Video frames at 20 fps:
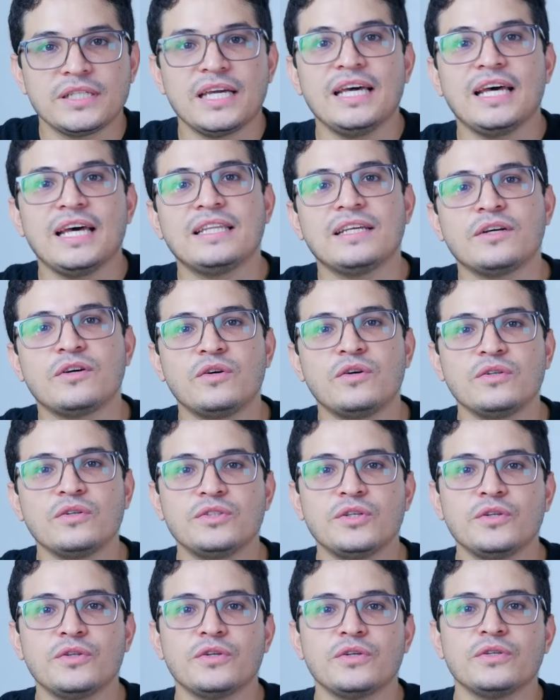quédate con
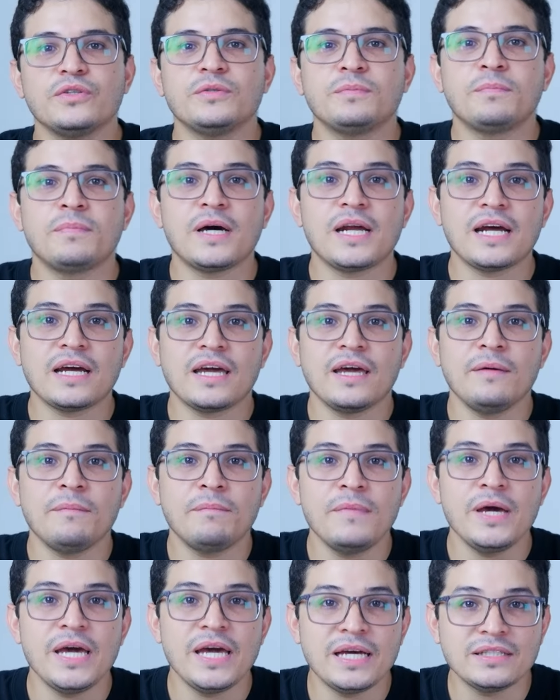nosotros para que
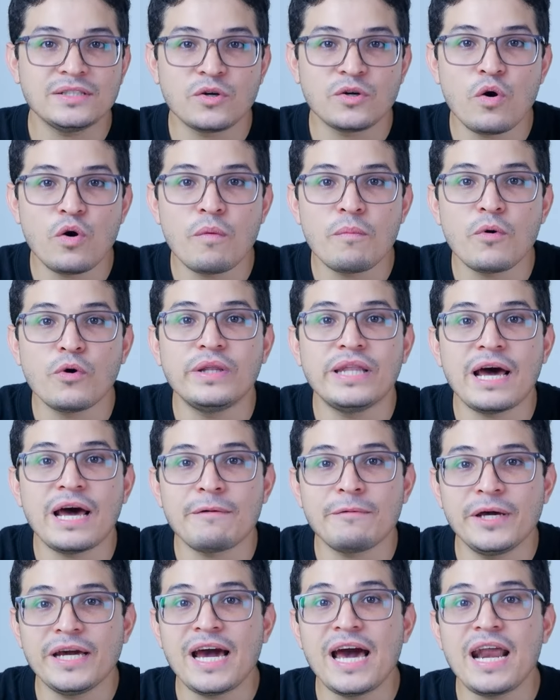veas cómo
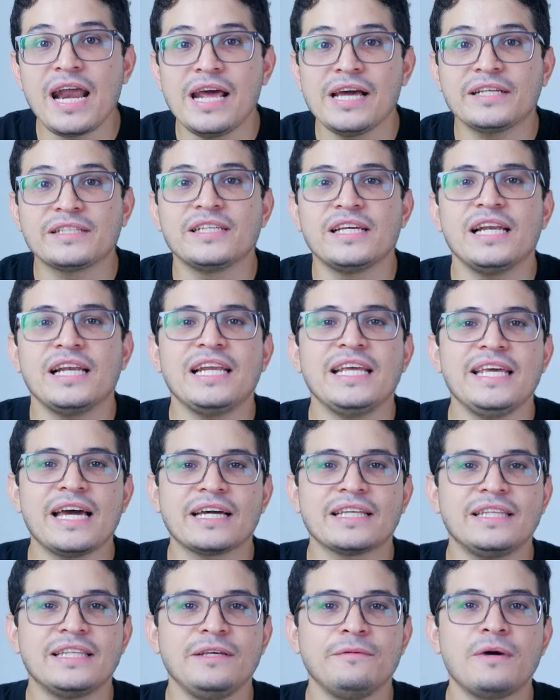navegar Excel y
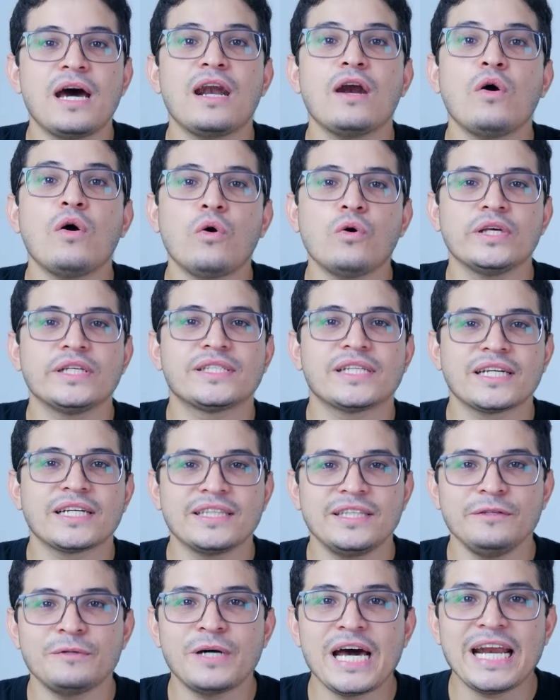activar o
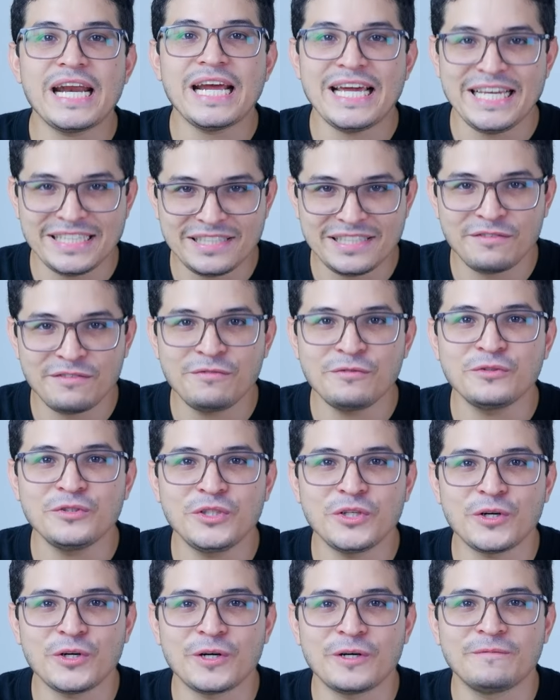desactivar esta
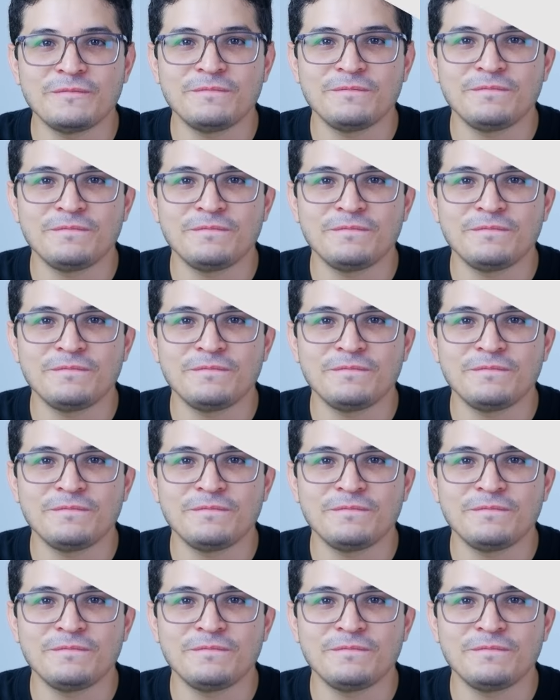función.